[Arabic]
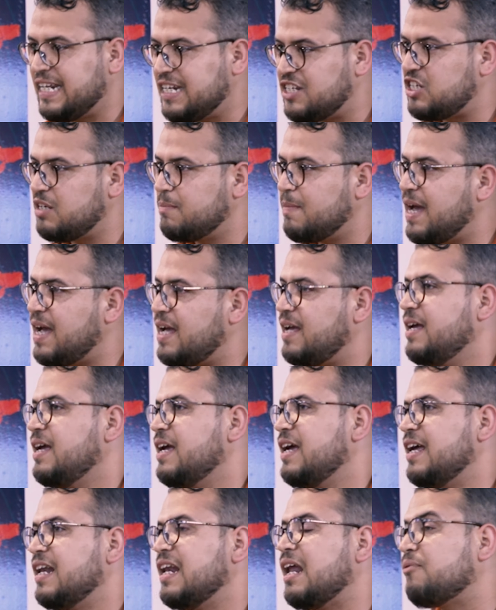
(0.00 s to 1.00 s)
الانتماء
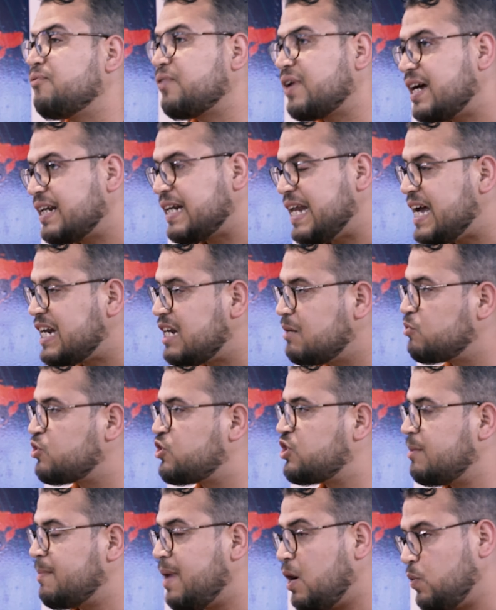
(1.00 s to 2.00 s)
الافراد لهذا
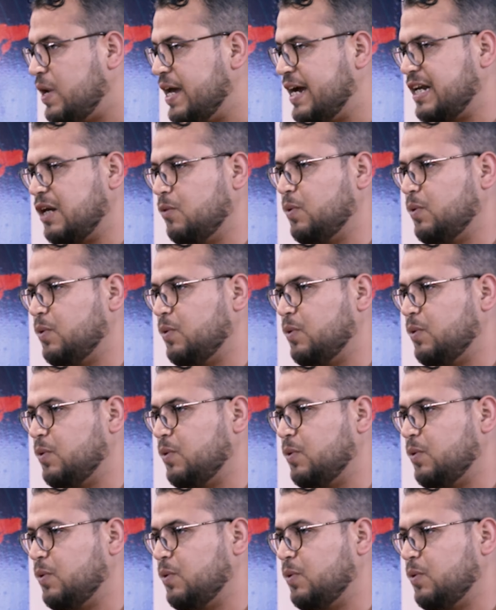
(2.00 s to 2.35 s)
المجتمع ولهذا